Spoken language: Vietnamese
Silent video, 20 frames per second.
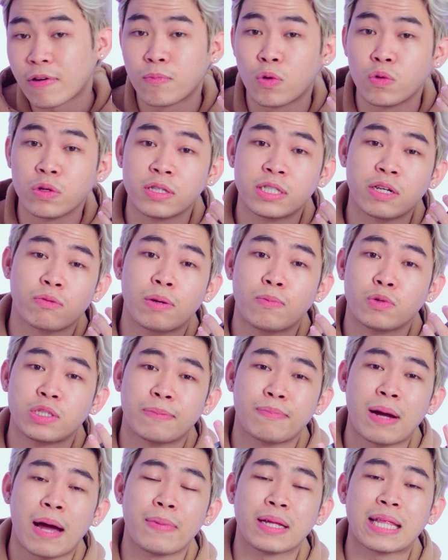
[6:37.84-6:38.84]
và bộ nhớ trong là
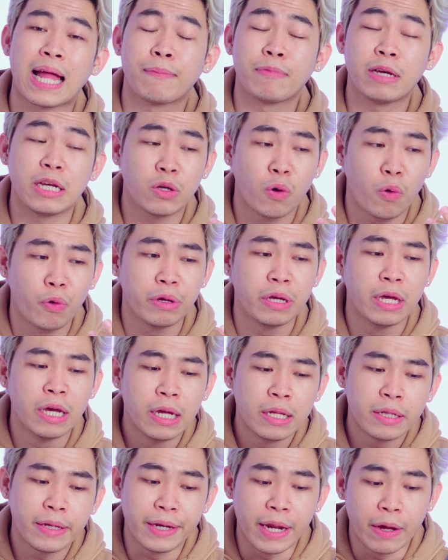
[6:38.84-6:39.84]
128GB thôi.
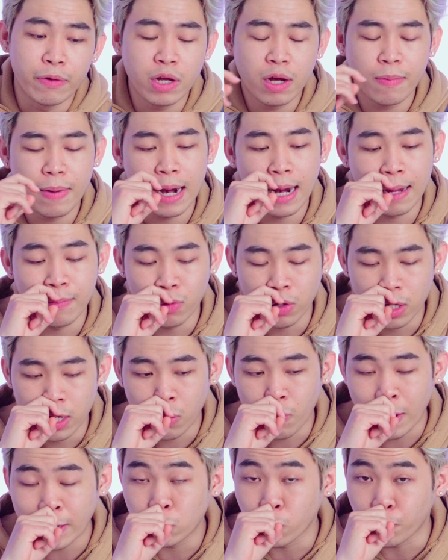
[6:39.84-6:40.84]
Thì nếu như các bạn là một
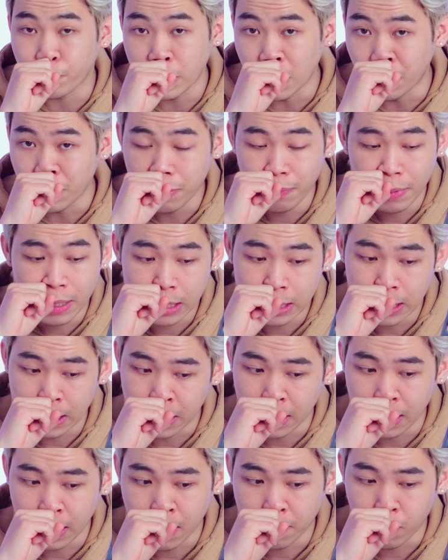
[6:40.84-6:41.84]
người quay chụp nhiều như mình
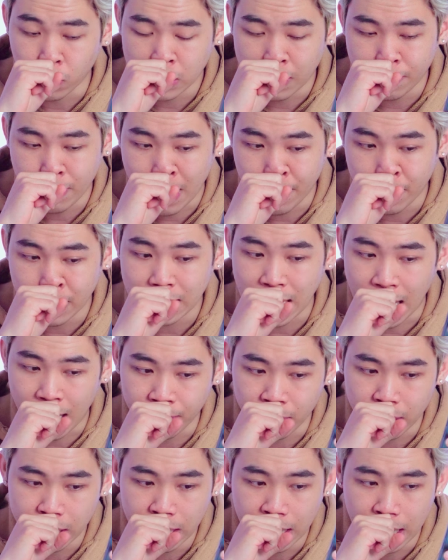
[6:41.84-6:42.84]
thì
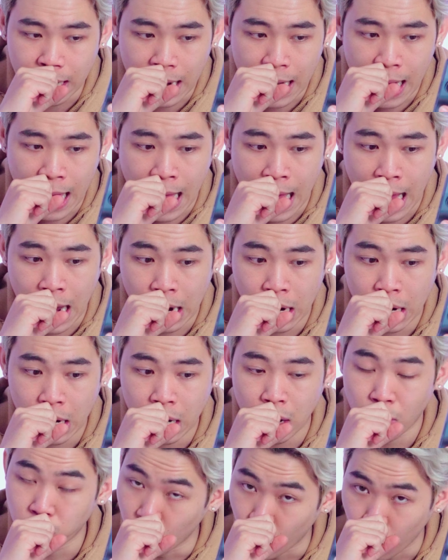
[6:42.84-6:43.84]
128GB là
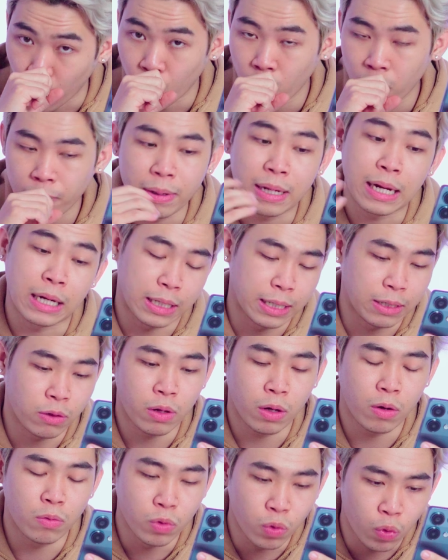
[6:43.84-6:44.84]
không đủ, mình khẳng định
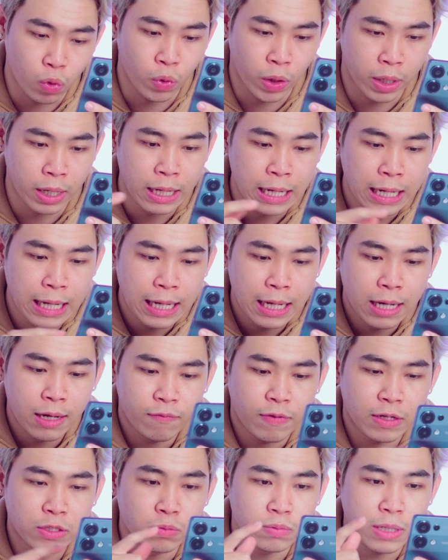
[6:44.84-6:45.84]
nó là không đủ luôn.
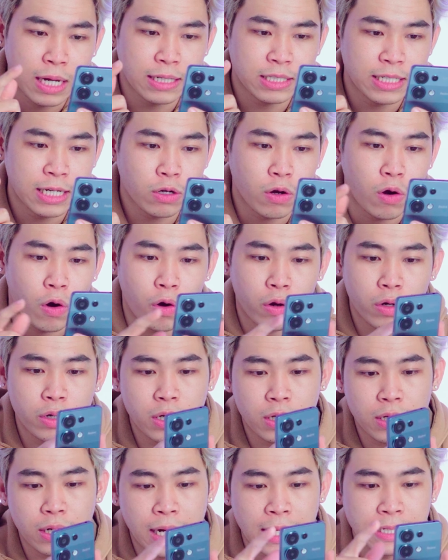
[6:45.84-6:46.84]
Và chúng ta sẽ có
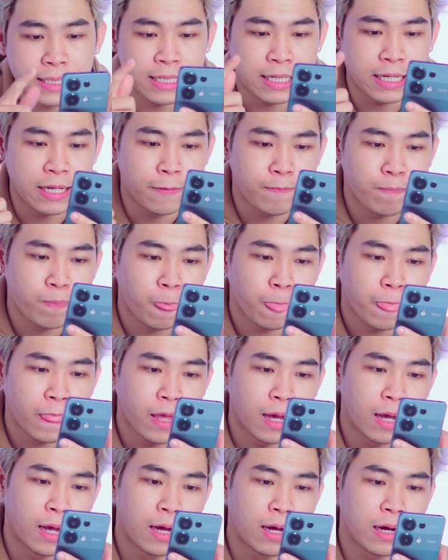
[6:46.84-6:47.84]
được là gì?
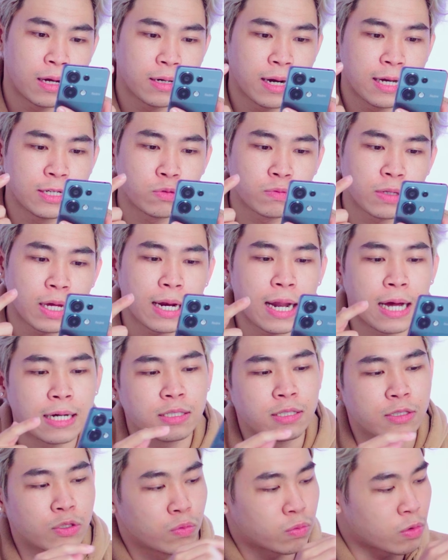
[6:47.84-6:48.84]
Đây chúng ta
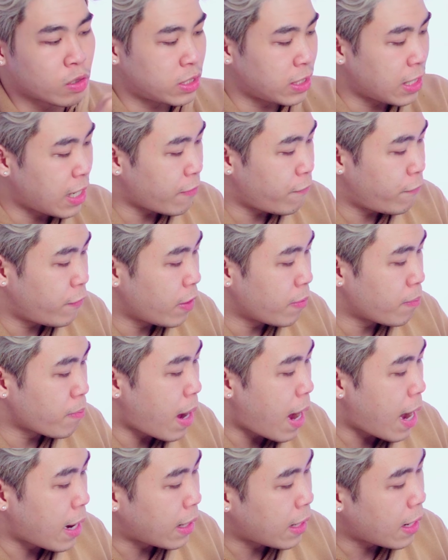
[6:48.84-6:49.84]
đang sử dụng đó chính là phiên
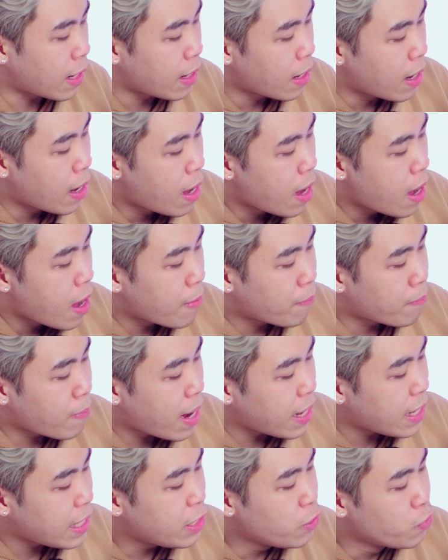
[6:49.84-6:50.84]
bản
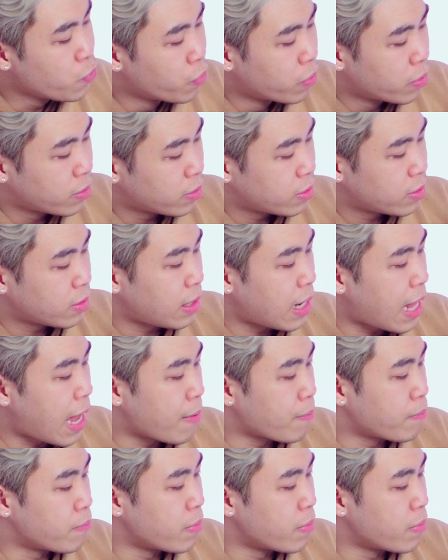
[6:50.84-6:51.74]
MIUI là